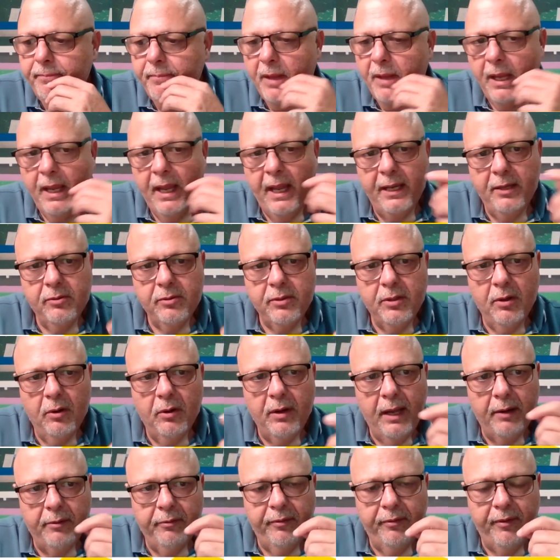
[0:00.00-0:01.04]
E é isso que eu
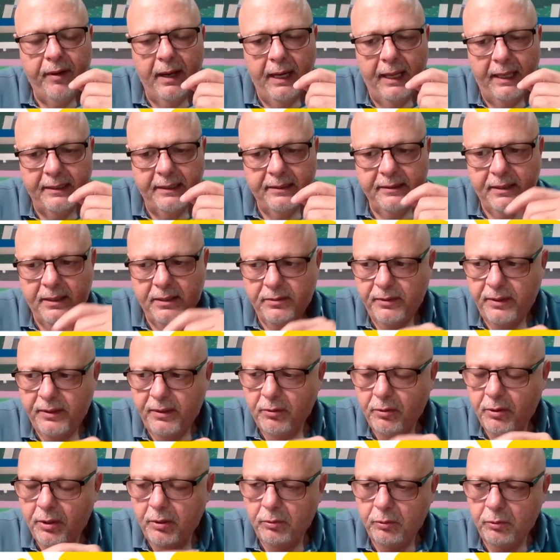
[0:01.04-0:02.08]
quero falar. Vocês
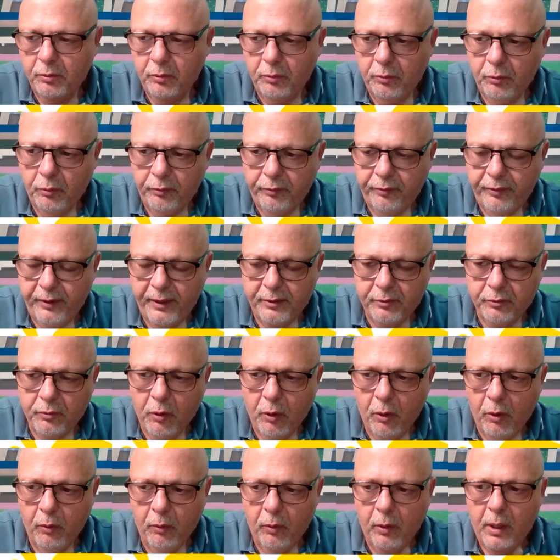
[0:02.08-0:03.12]
viram que o Dudu fez
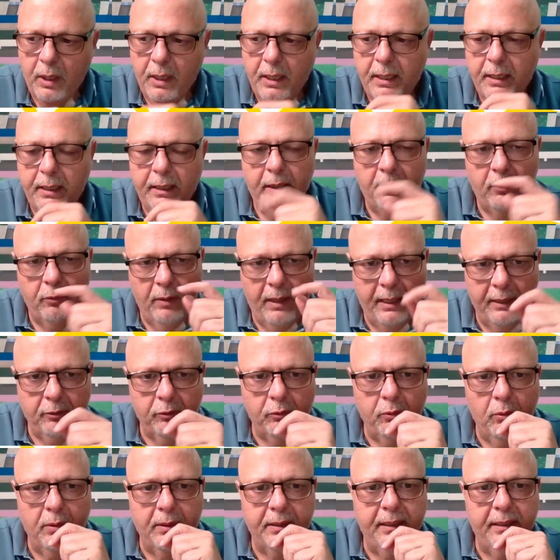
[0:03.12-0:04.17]
gol, e não é à
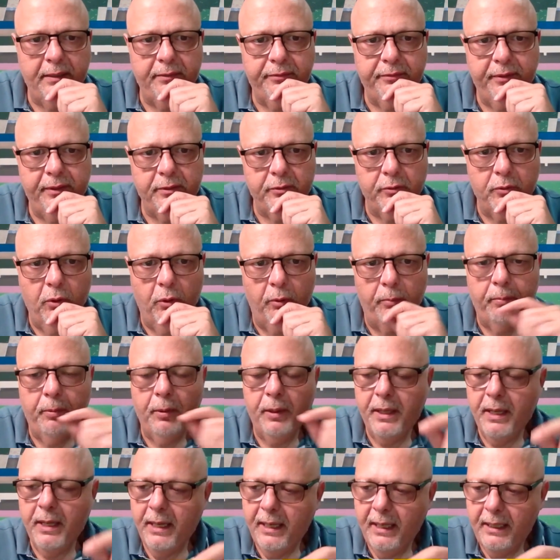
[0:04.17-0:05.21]
toa que ele fez gol. Por
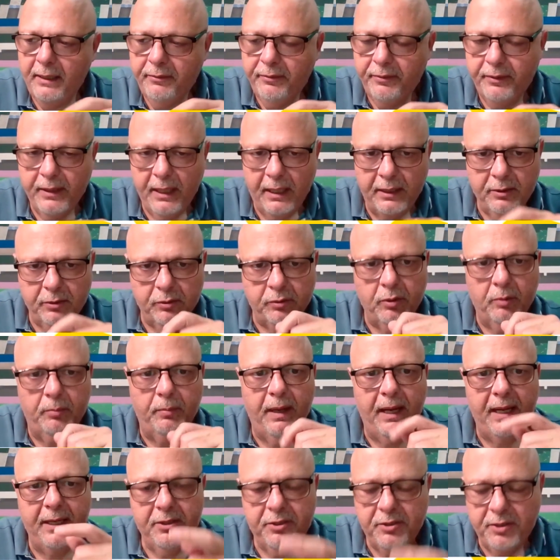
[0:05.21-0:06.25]
que, que ele finalizou
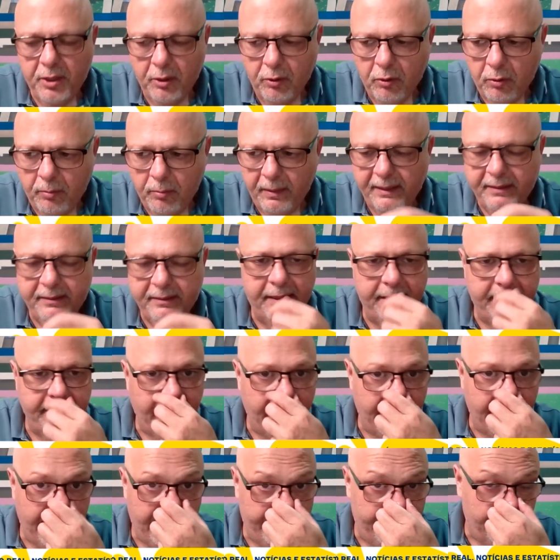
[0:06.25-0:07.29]
mais, chegou mais dentro
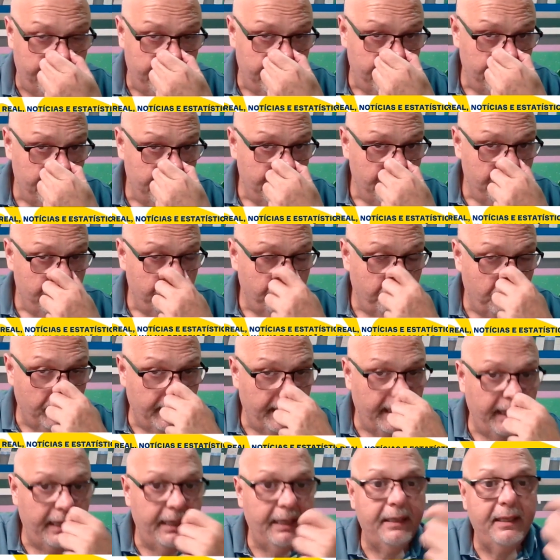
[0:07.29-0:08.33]
da área?
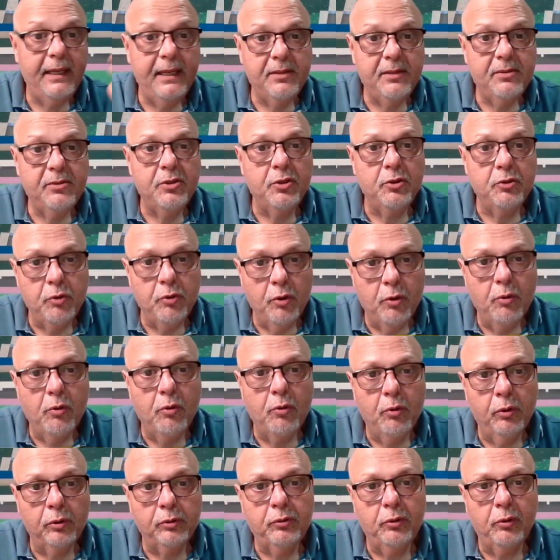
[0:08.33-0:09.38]
Porque neste jogo
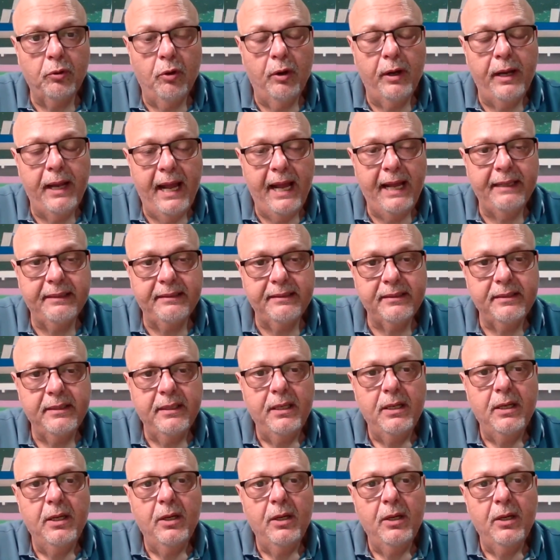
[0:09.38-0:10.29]
contra o Goiás,